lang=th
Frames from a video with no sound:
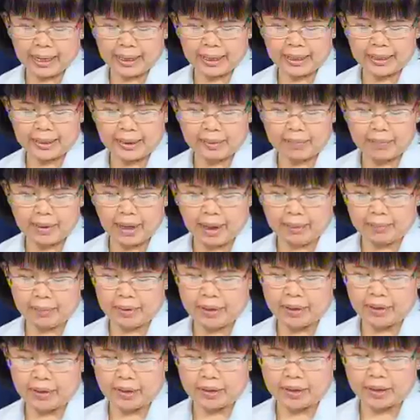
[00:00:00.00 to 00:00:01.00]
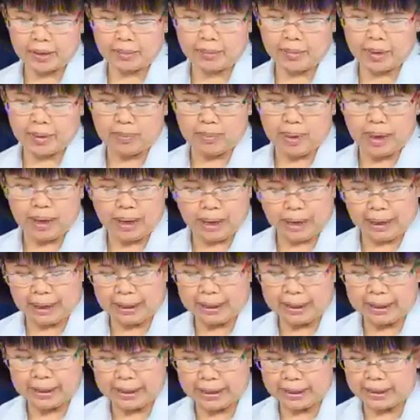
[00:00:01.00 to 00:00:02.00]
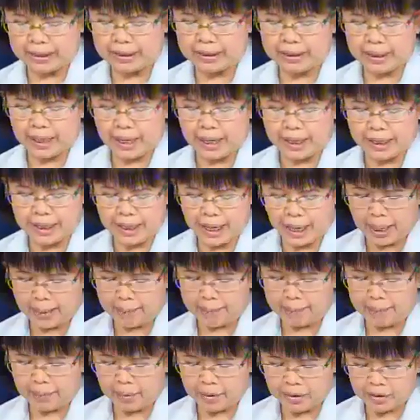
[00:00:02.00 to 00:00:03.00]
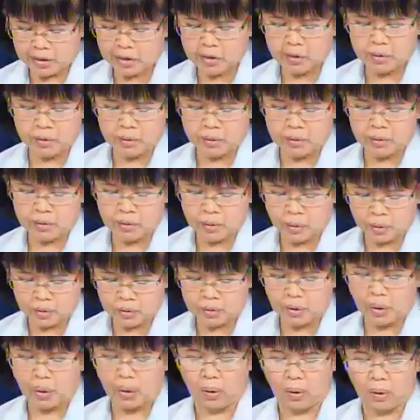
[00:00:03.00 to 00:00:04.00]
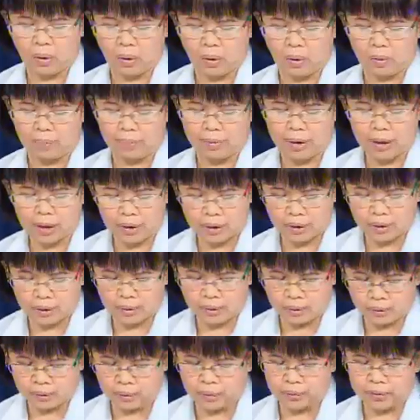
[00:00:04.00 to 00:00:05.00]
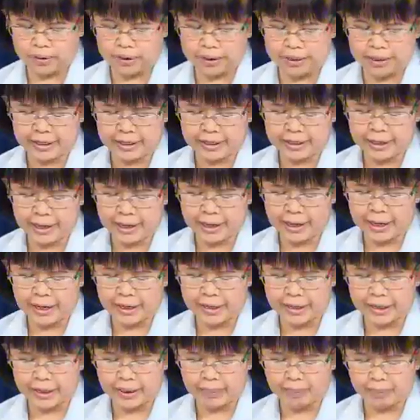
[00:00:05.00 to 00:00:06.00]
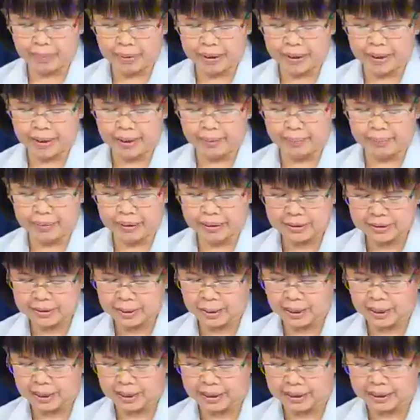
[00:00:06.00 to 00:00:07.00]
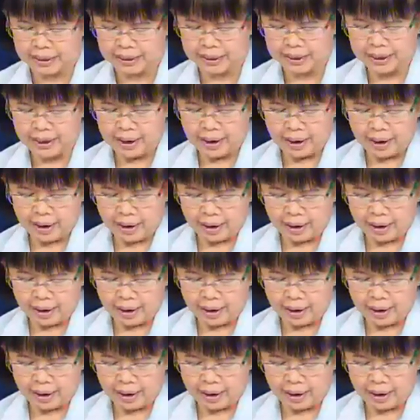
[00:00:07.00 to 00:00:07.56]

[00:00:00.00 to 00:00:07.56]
งยาในตำรับนี้ก็จะมีมหาหิงยาดำบริสุทธิ์กรงทองมะกรูดขิงแห้งดีปรีพริกไทย